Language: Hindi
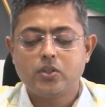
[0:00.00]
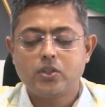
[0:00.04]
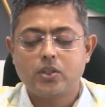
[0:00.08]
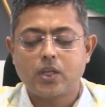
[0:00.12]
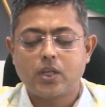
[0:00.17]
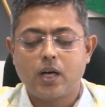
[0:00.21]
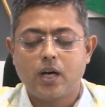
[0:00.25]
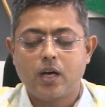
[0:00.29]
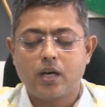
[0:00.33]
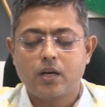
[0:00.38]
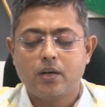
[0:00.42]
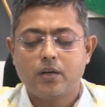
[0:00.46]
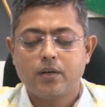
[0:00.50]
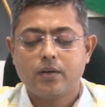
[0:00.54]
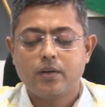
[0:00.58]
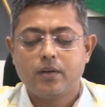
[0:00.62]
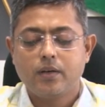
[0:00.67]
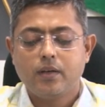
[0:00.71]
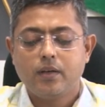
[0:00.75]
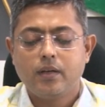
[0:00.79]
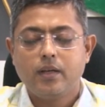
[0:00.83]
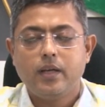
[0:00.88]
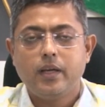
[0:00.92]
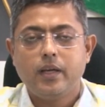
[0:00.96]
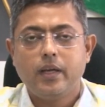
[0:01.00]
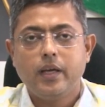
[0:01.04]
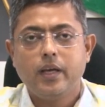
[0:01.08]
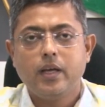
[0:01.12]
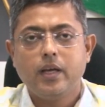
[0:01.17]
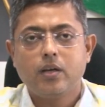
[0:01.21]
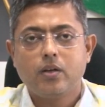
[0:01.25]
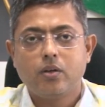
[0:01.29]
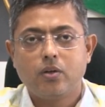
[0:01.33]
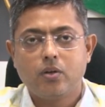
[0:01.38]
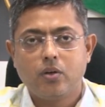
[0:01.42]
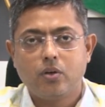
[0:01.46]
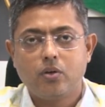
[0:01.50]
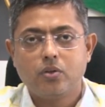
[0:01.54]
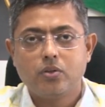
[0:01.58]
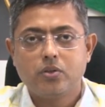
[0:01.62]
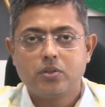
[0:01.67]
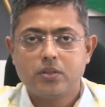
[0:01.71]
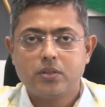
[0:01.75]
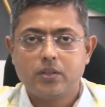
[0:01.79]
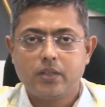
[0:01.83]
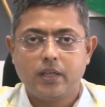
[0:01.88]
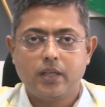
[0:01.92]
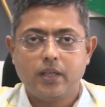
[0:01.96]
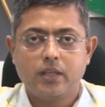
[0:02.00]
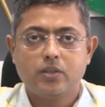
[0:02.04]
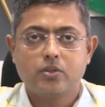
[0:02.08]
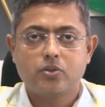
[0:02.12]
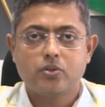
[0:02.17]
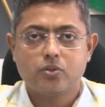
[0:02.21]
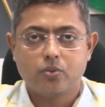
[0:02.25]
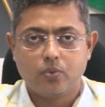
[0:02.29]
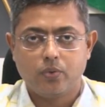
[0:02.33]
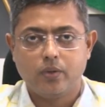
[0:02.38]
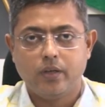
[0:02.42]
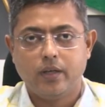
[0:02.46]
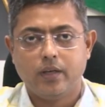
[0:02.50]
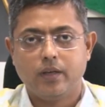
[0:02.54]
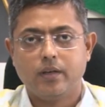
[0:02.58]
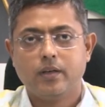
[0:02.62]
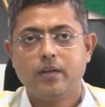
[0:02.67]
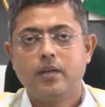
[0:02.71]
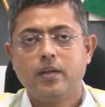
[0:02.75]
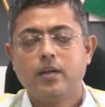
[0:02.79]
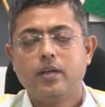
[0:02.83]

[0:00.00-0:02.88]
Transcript: चार एक नौ छः शून्य